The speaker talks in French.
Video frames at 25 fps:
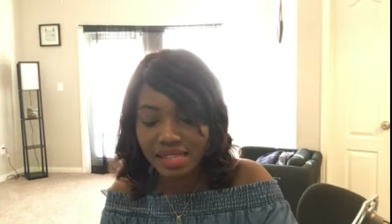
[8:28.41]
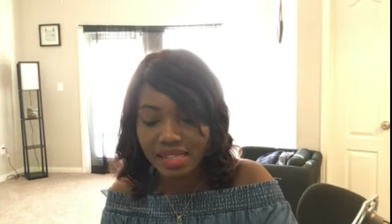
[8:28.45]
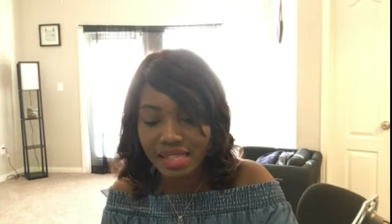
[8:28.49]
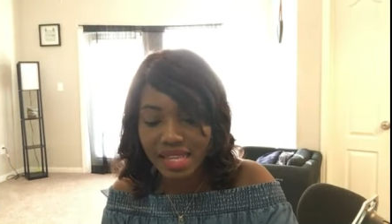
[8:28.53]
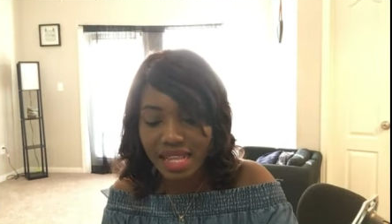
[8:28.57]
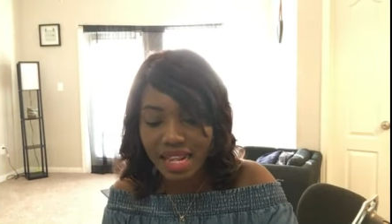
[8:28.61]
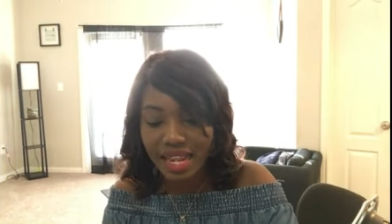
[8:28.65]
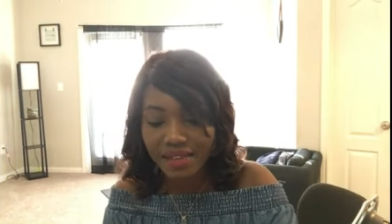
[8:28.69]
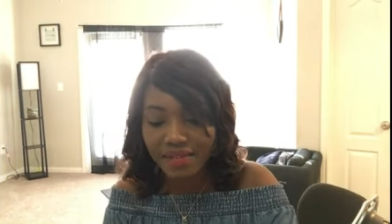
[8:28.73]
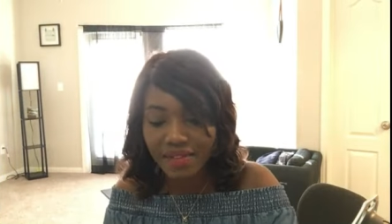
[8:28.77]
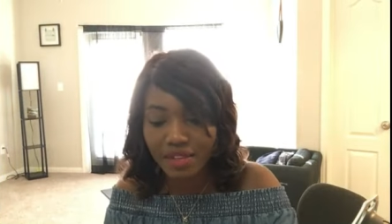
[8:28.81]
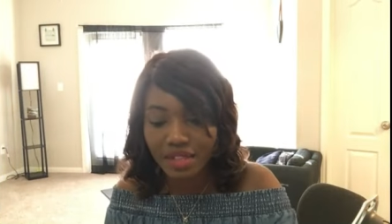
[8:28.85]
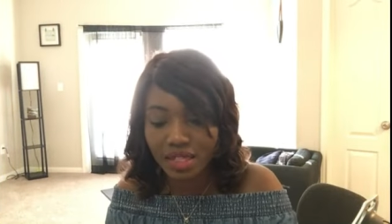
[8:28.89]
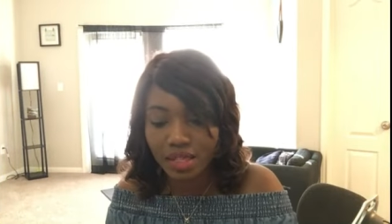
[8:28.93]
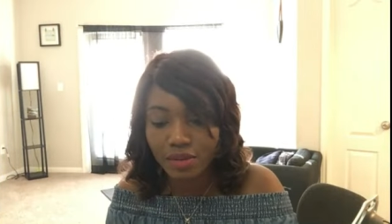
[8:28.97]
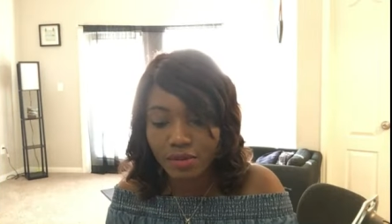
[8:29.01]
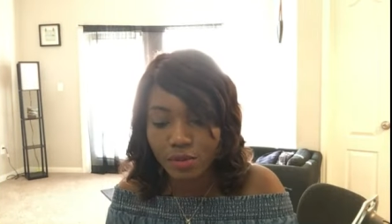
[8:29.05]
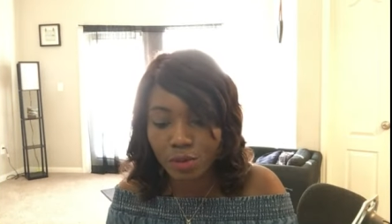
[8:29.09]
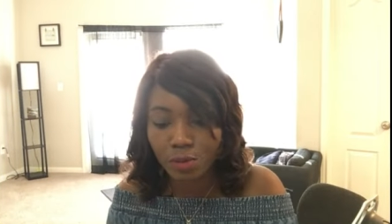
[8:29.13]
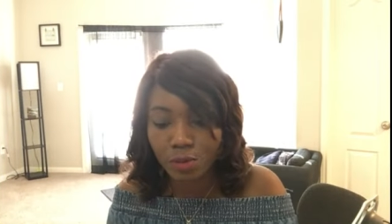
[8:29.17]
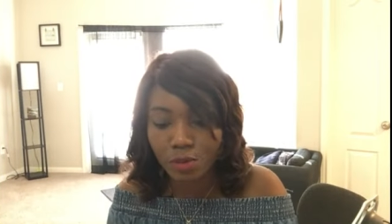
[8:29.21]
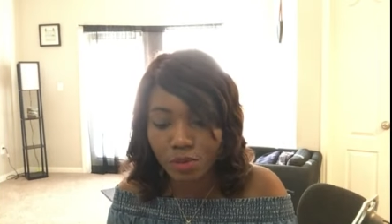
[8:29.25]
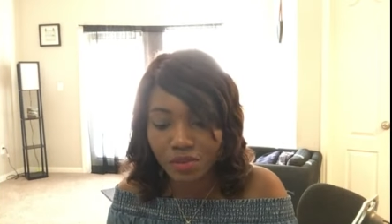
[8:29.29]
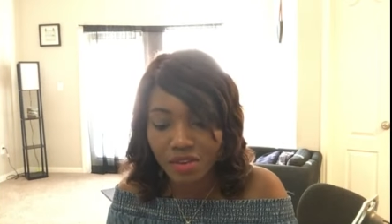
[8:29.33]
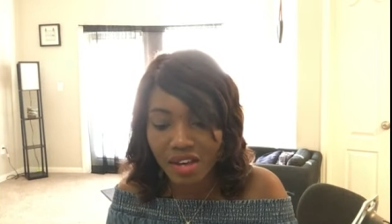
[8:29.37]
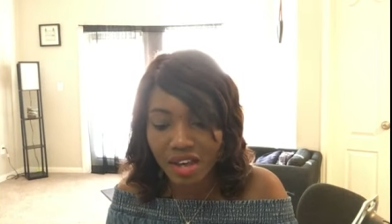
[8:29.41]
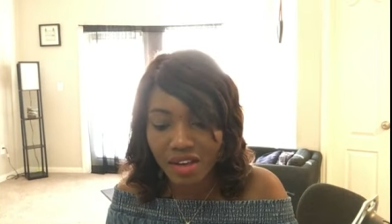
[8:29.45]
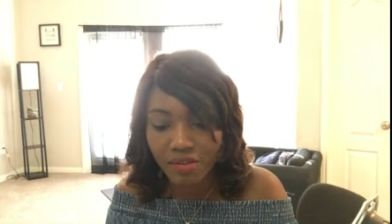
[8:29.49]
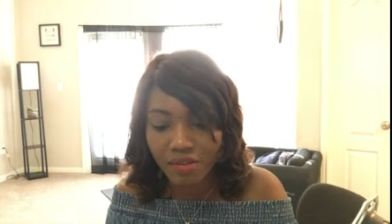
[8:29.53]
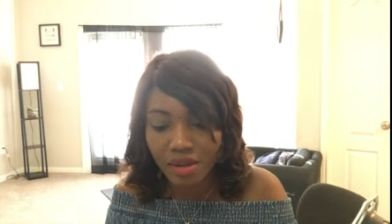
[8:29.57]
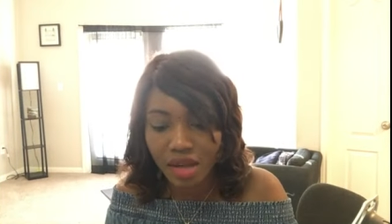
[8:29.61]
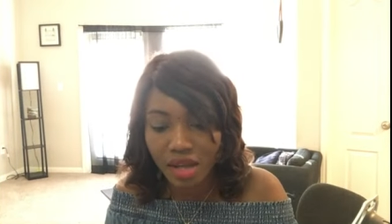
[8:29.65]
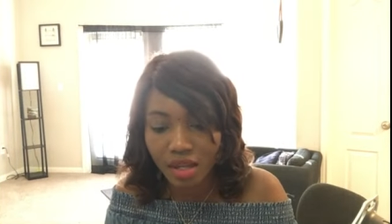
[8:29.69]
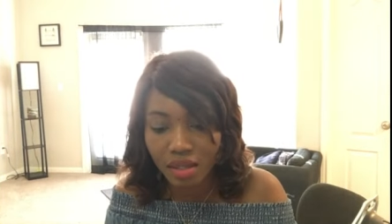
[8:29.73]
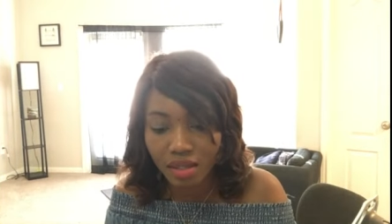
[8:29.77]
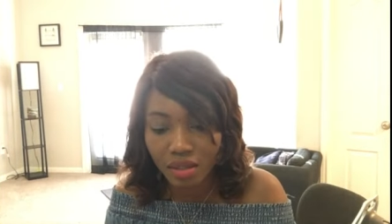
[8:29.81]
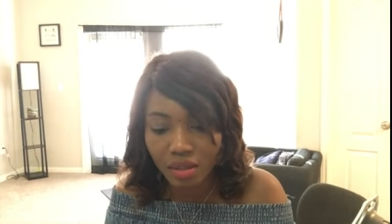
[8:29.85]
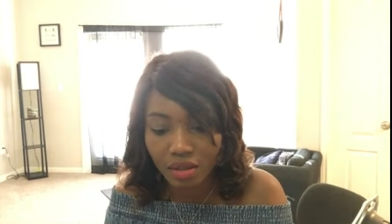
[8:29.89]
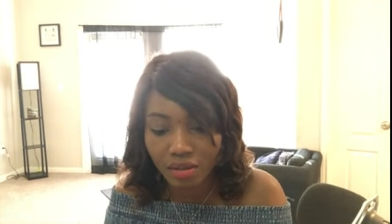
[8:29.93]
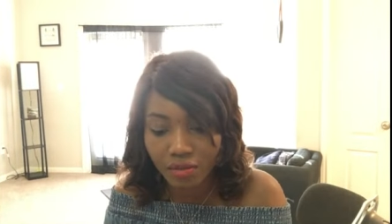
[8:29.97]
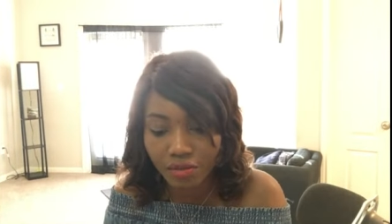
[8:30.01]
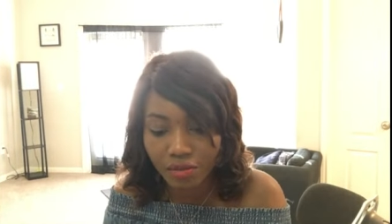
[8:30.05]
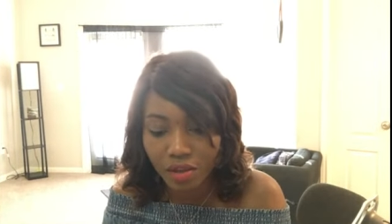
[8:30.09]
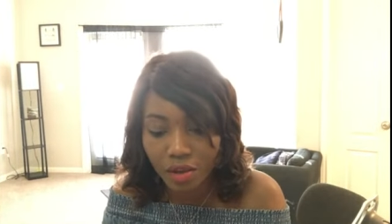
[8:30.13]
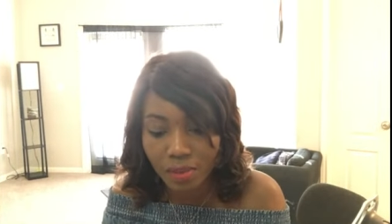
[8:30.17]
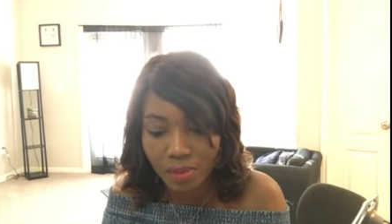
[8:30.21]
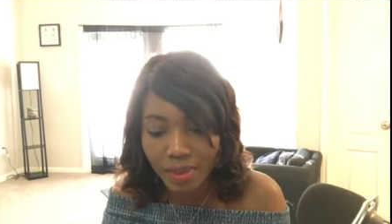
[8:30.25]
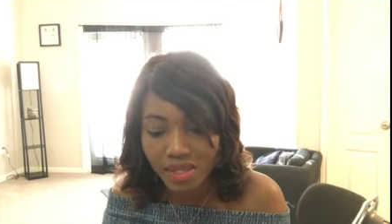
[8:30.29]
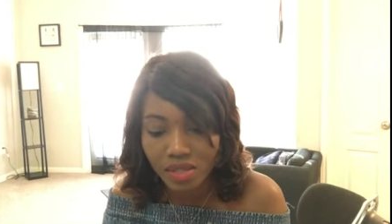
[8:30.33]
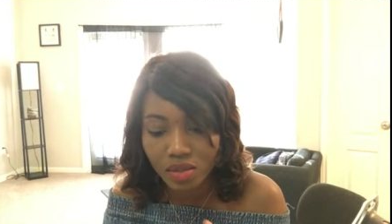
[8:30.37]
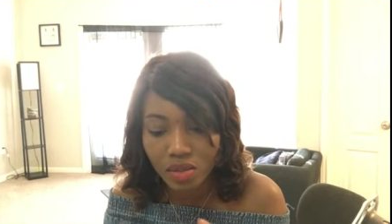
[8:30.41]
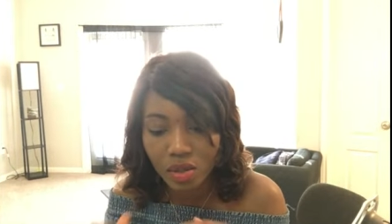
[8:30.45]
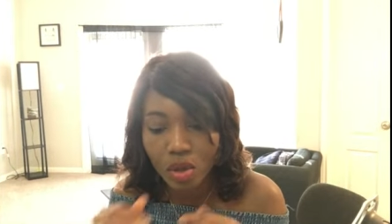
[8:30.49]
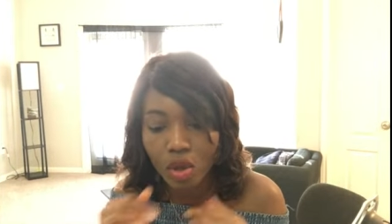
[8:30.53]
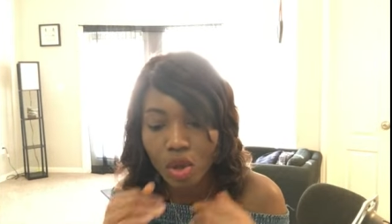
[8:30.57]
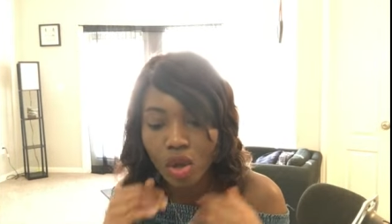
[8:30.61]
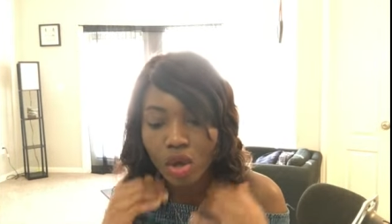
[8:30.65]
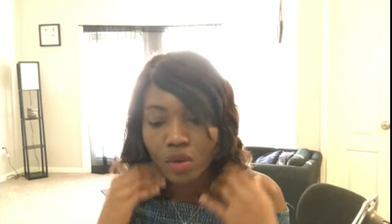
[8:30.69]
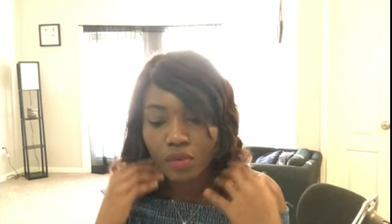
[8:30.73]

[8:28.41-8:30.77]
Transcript: celle avec qui vous pouvez avoir un enfant parce que